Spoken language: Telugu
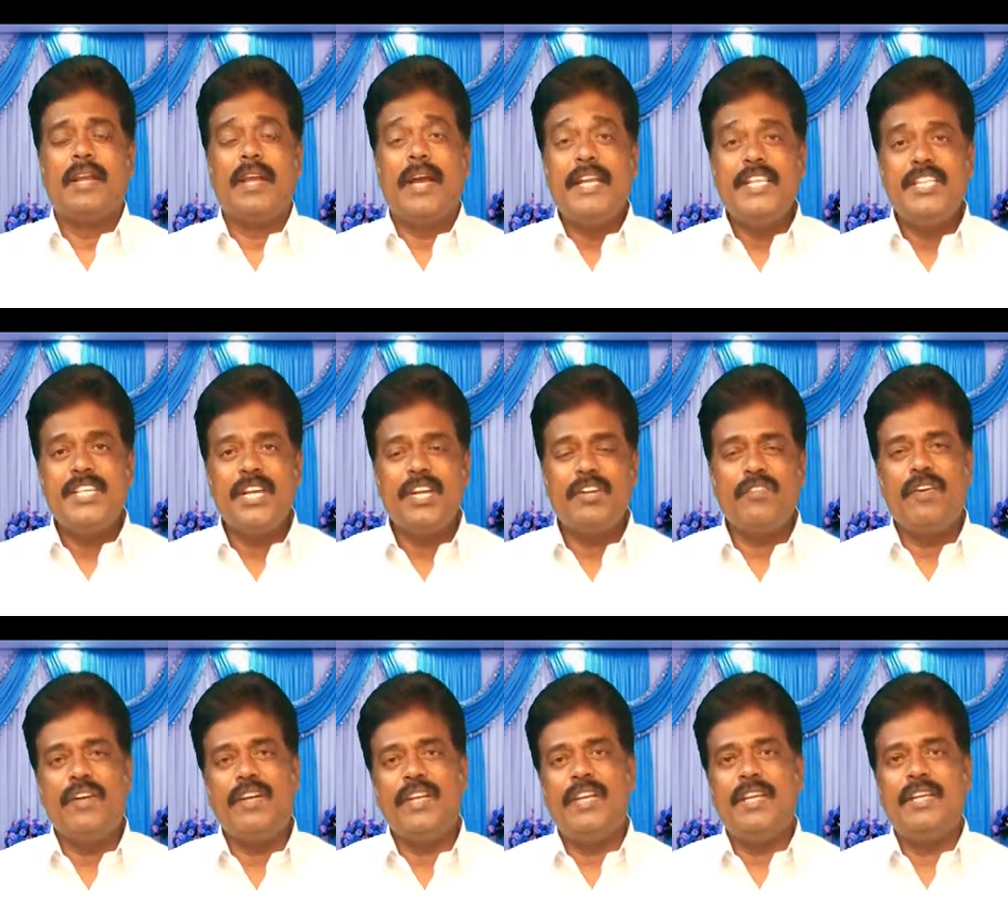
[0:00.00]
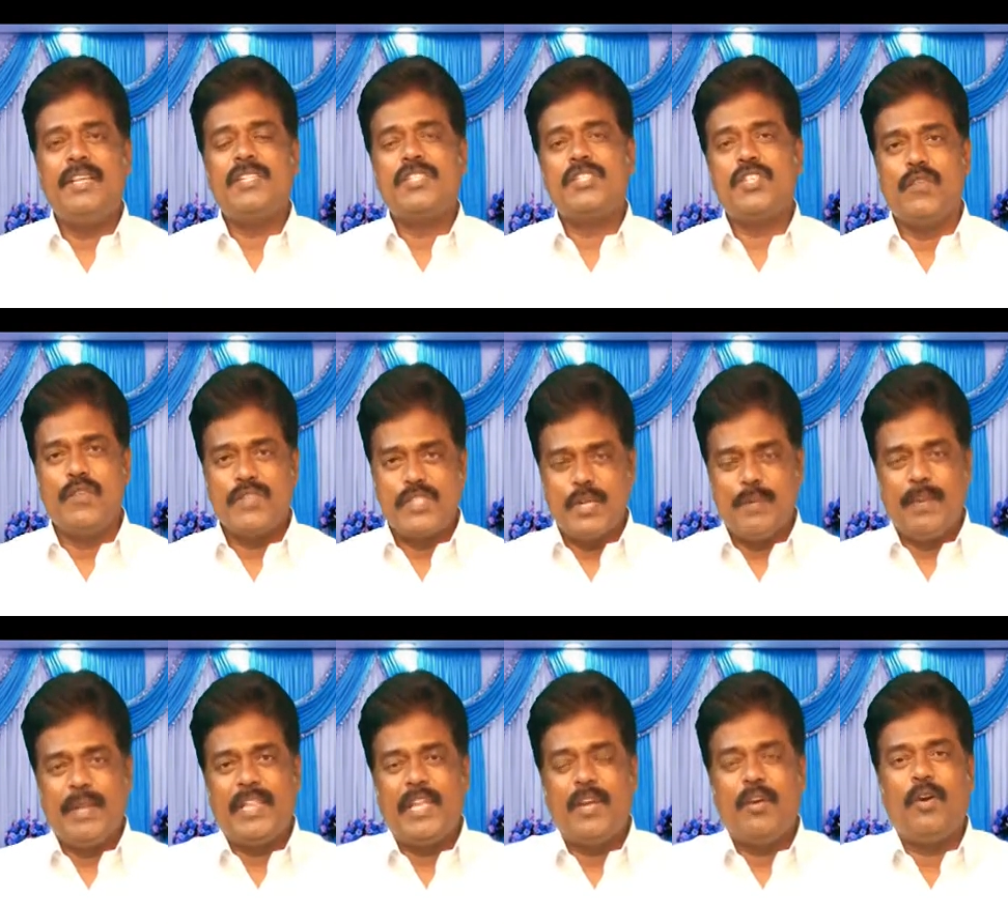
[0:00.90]
గడిచినటువంటి
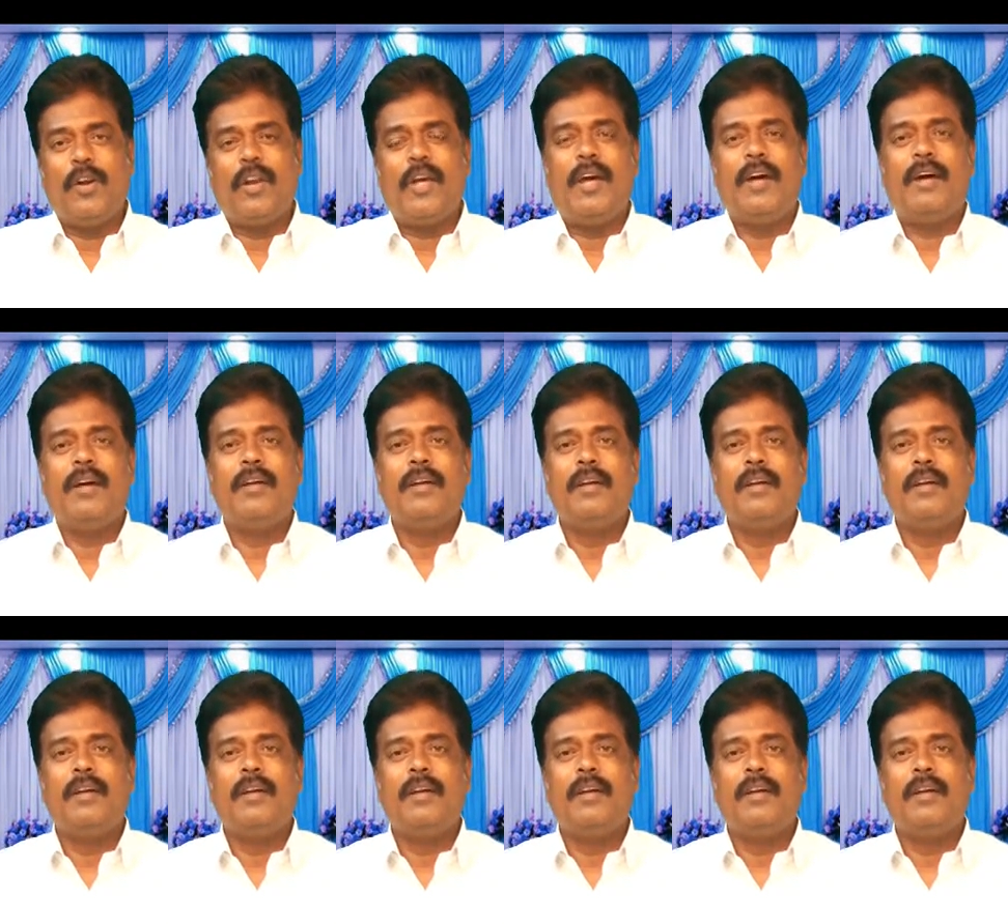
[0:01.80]
సంవత్సరం అంతా కూడా